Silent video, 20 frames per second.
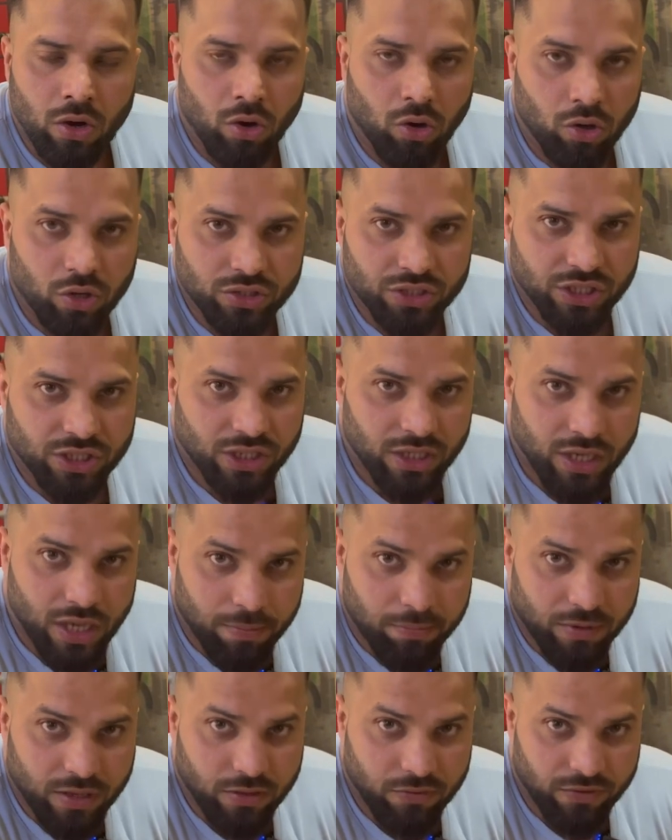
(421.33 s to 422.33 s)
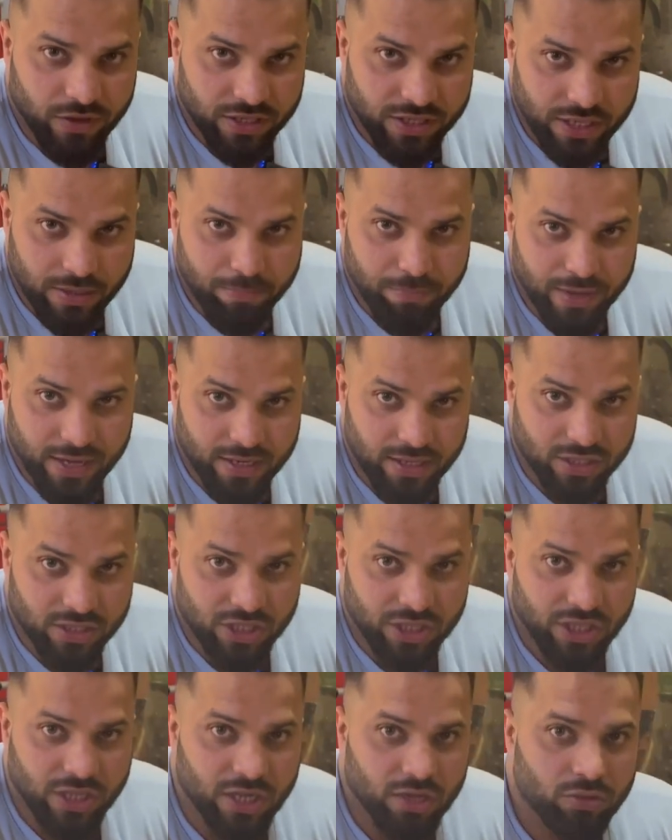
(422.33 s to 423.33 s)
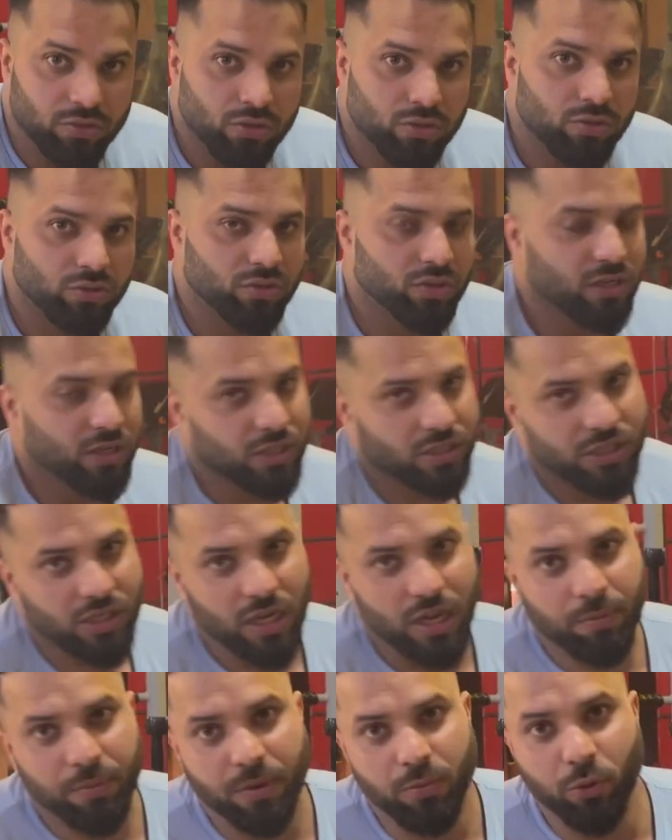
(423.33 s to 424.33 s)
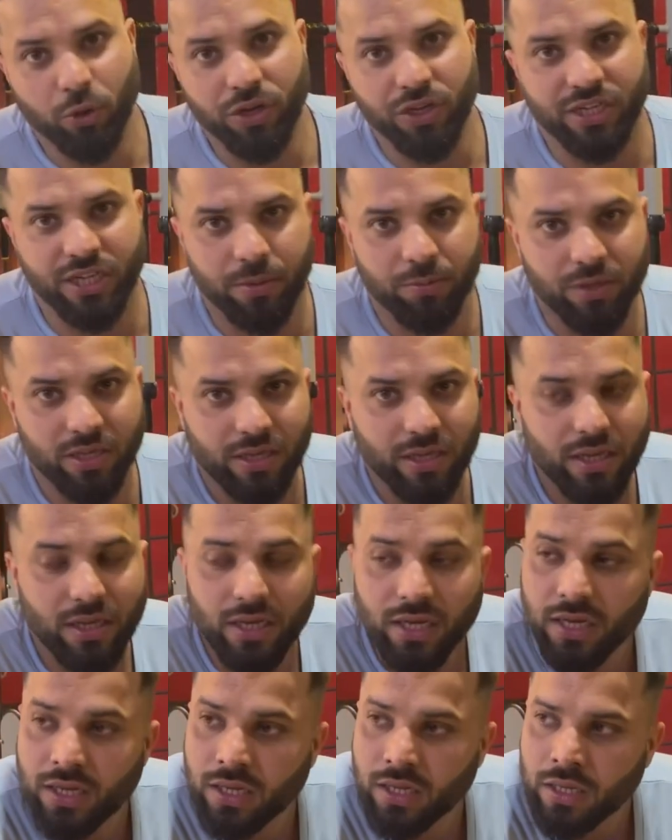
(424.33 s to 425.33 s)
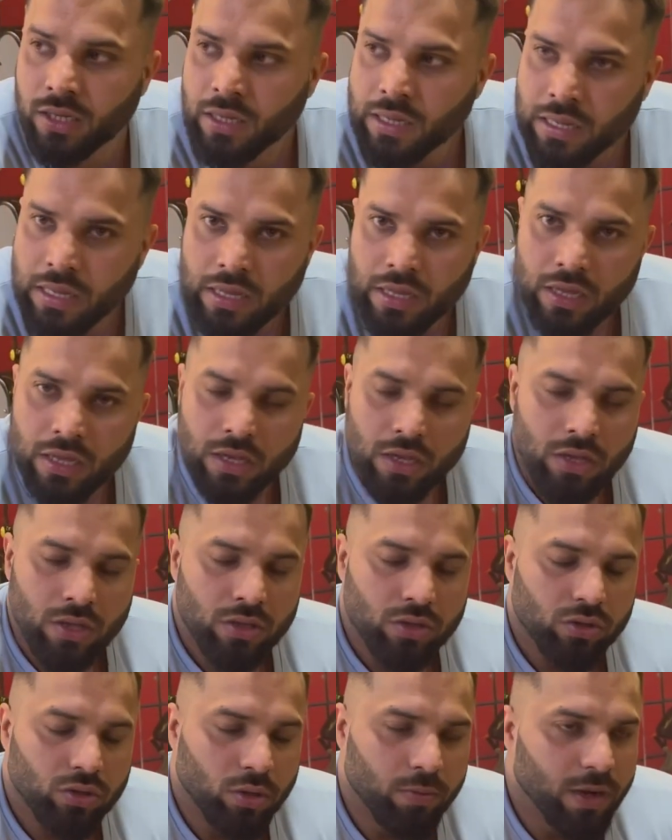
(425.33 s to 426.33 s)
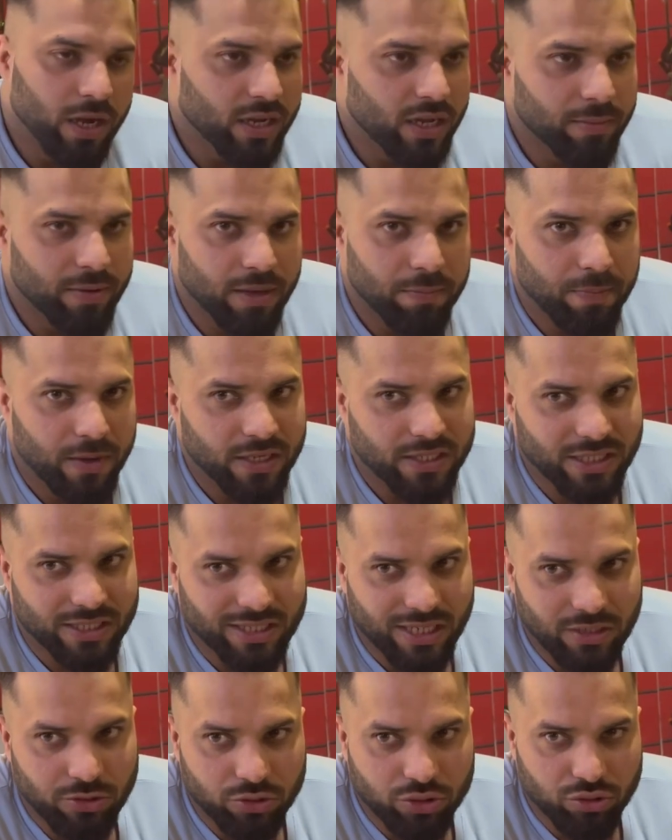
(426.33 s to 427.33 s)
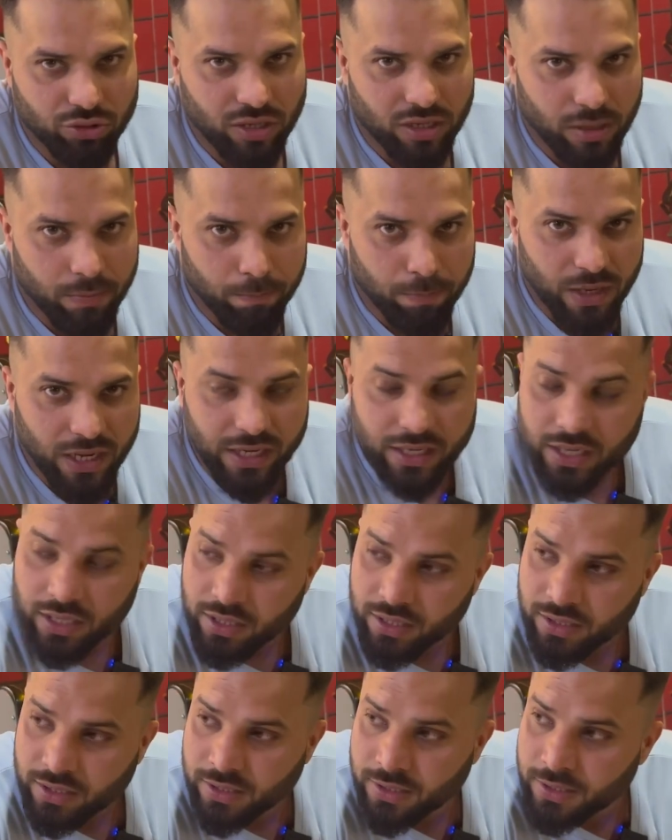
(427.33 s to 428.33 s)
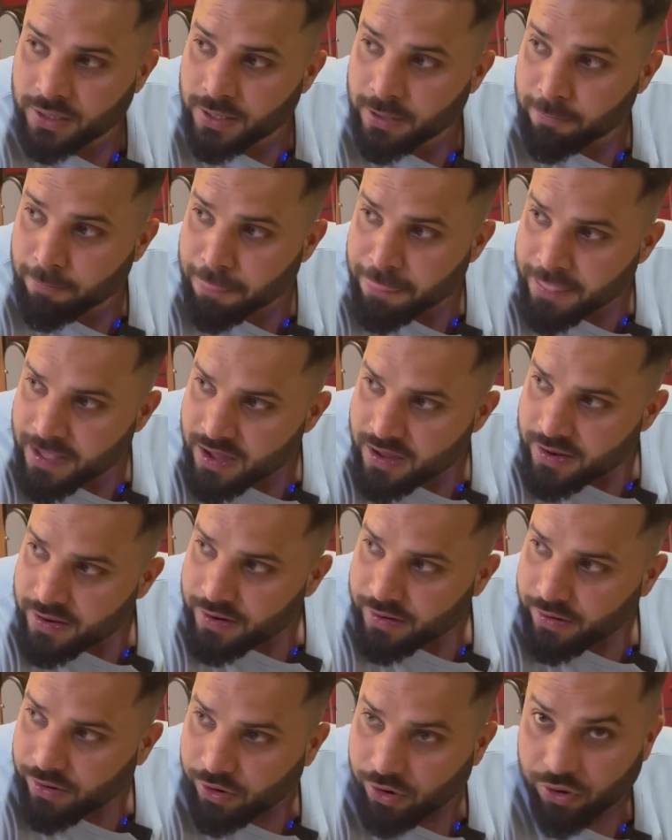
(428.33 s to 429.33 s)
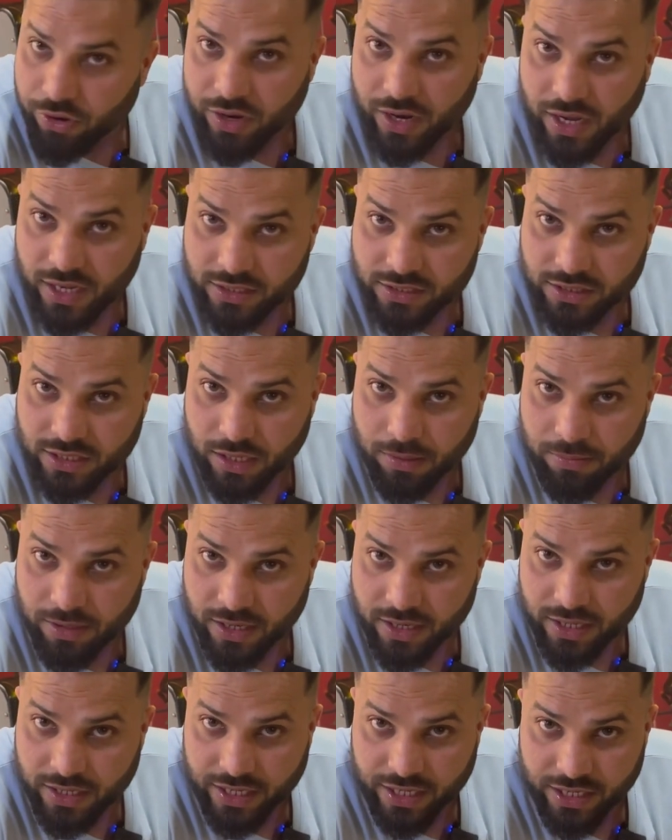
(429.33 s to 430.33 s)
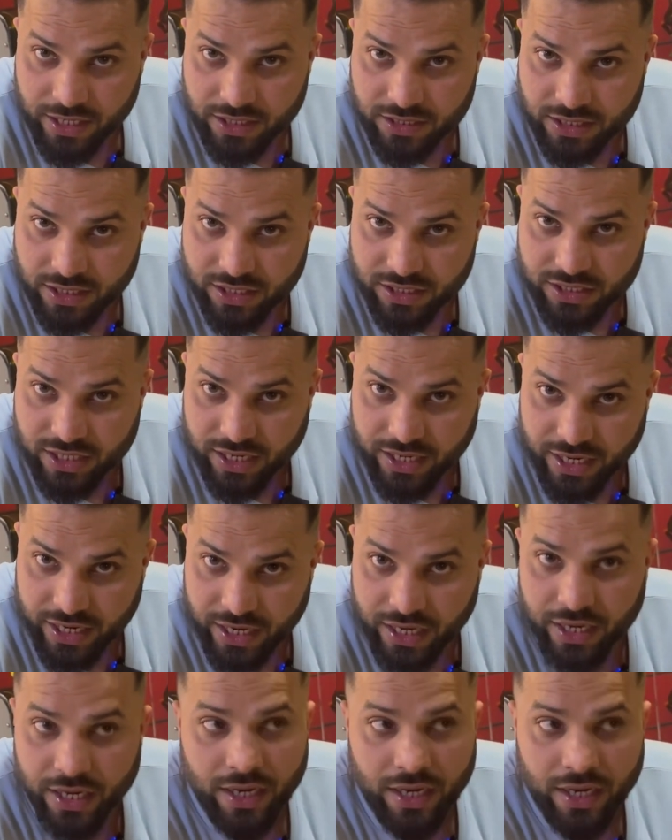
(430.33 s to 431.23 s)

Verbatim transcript: और जितनी आपकी वी शेप बैक अच्छी है उतना उतनी अच्छी आपकी बॉडी शेप दिखेगी तो बाकी हमारे पांच एक्सरसाइज हो चुके हैं कम्प्लीट और आज का हमारा गेनिंग सीरीज़ का डे